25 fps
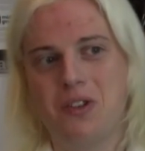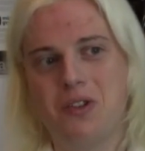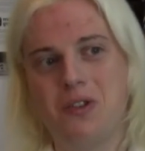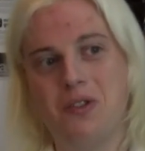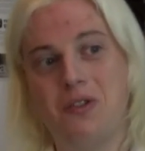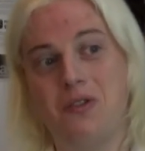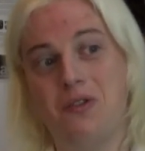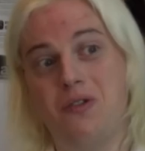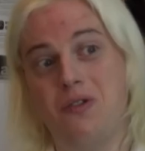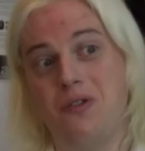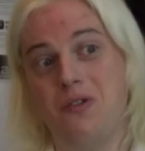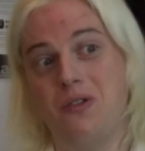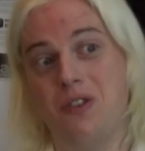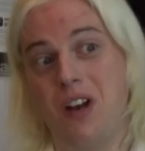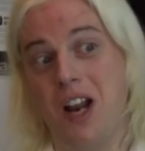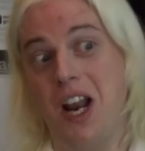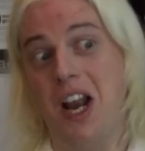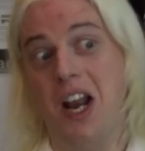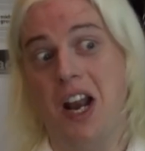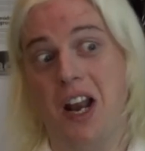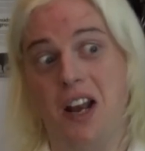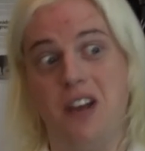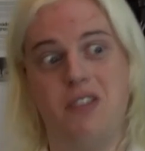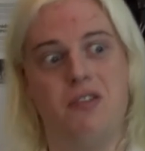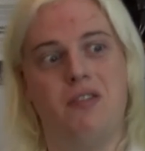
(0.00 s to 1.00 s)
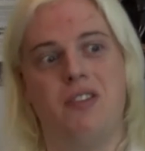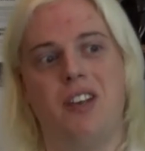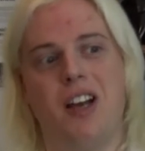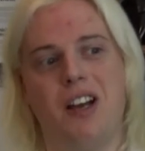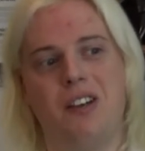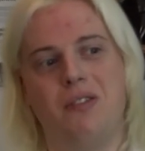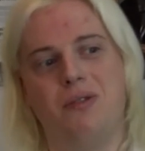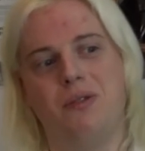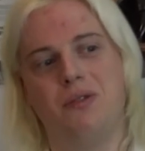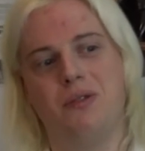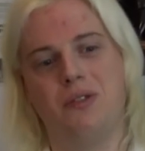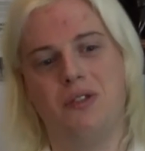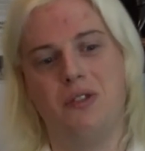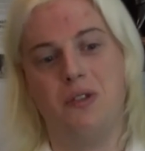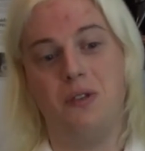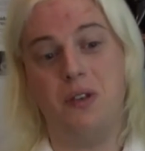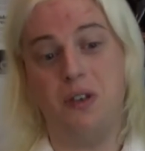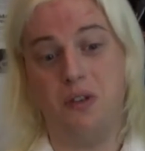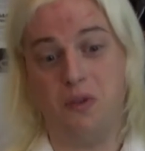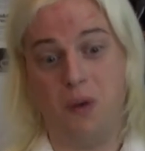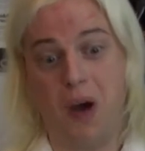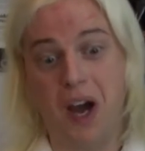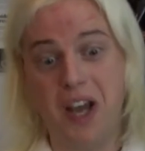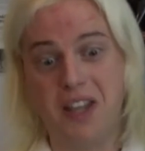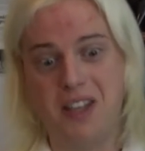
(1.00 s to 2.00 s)
que euh, la, légende raconte
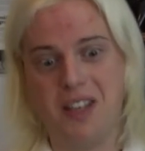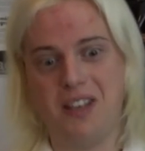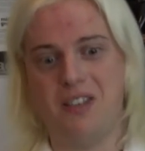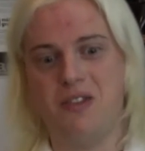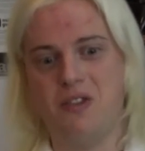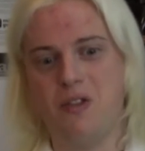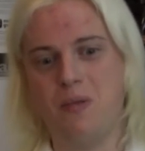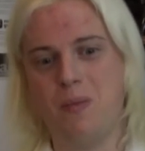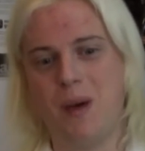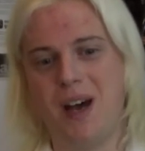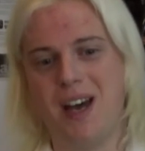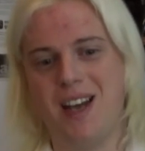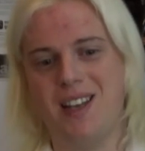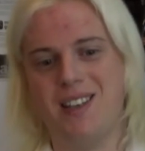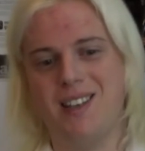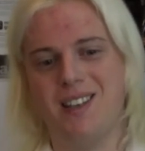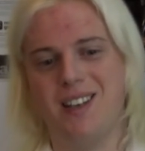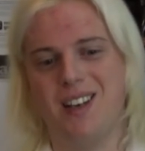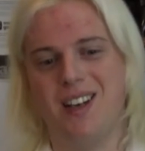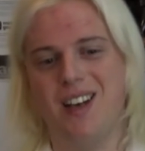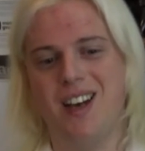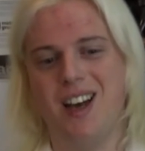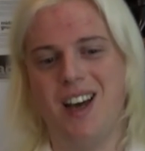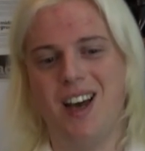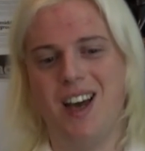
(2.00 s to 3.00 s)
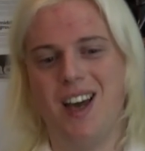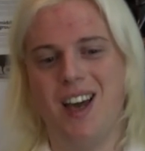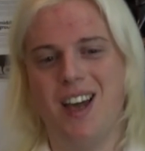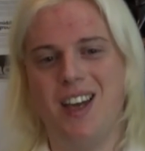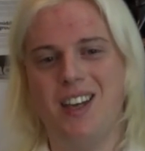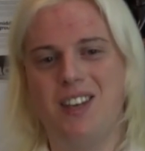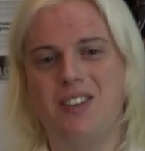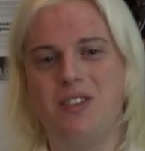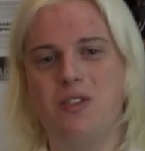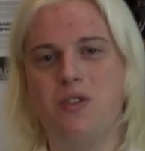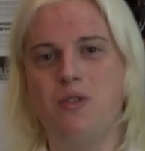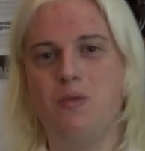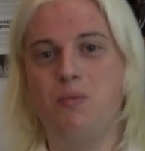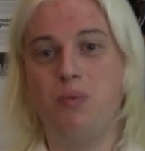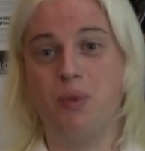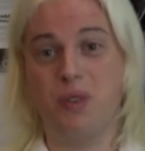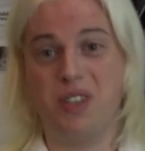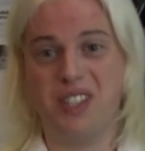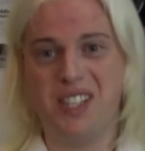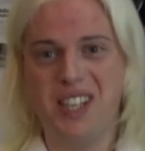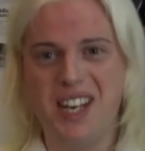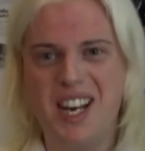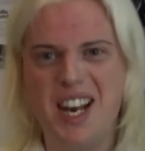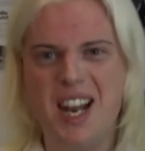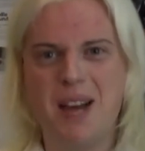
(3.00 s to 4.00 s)
qu'ils ont arrêté de se battre et que
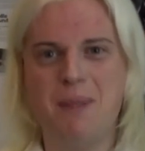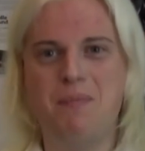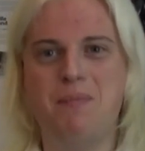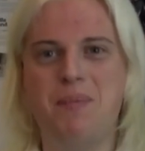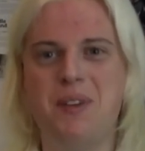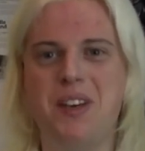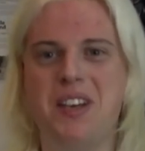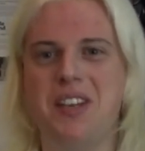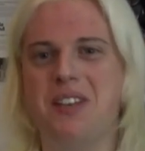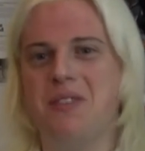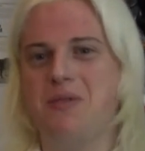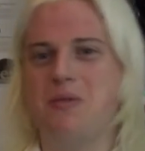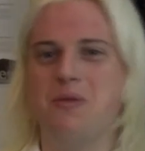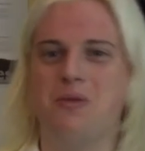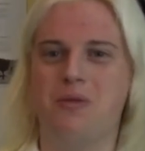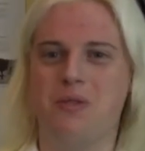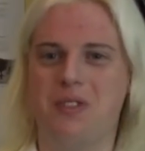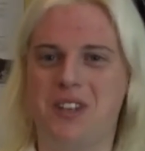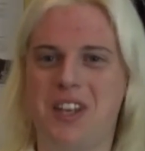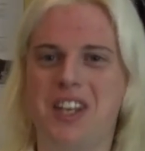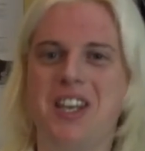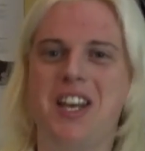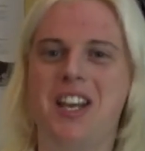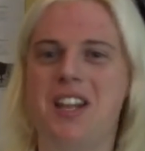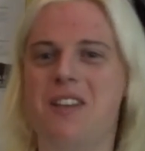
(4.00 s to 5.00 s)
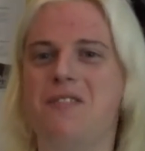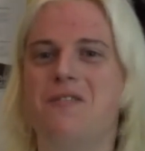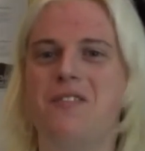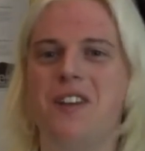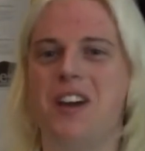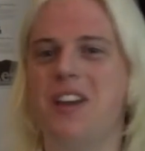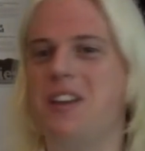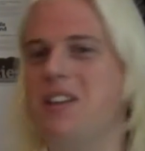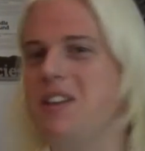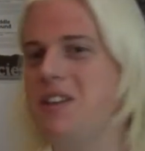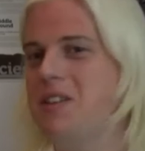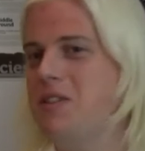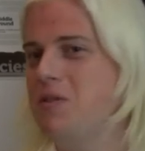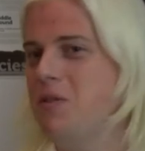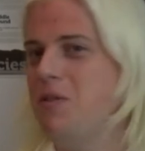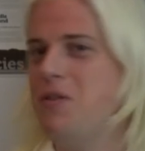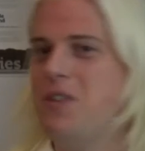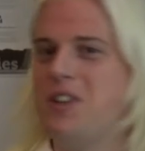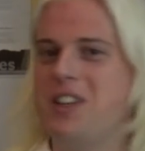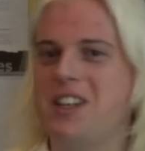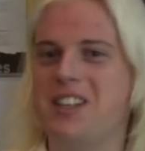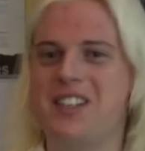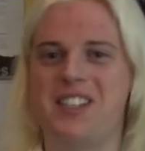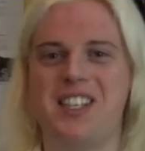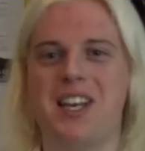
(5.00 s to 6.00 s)
pour sceller la paix, ils se sont taillés les veines et ils ont
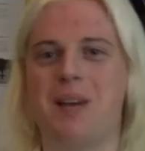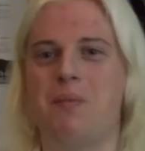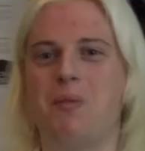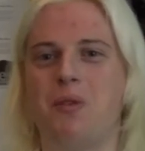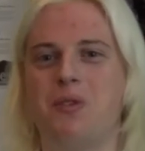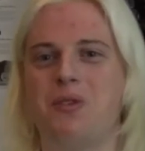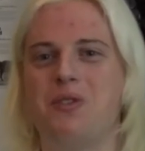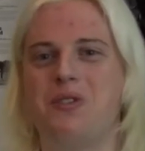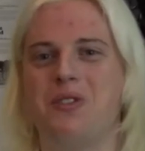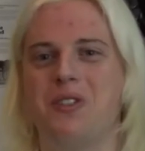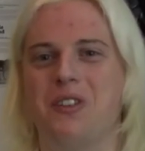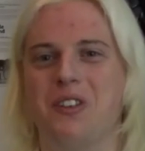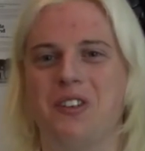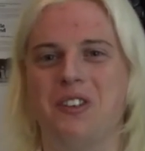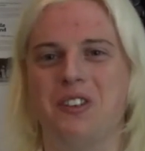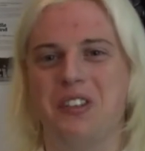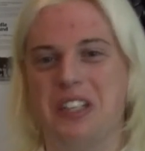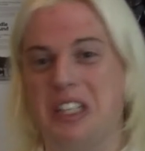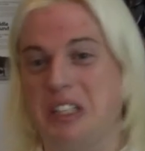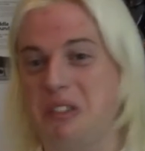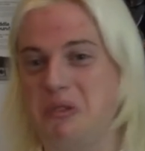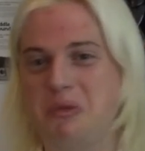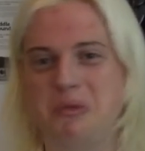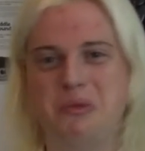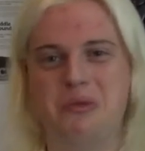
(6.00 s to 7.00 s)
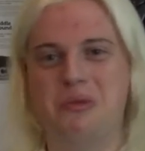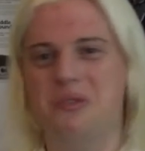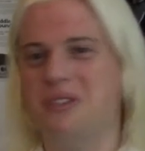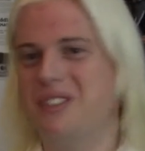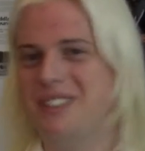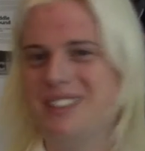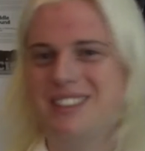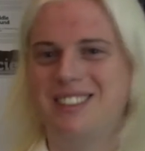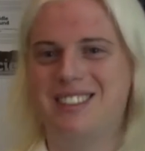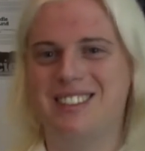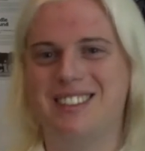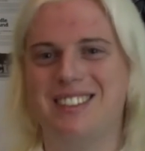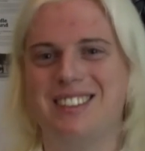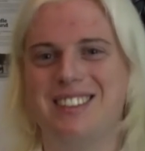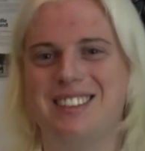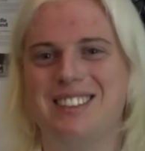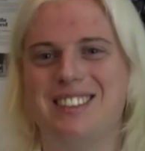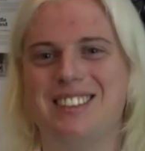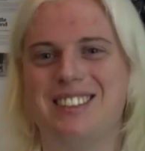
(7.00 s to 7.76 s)
fait des serments de sang et tout.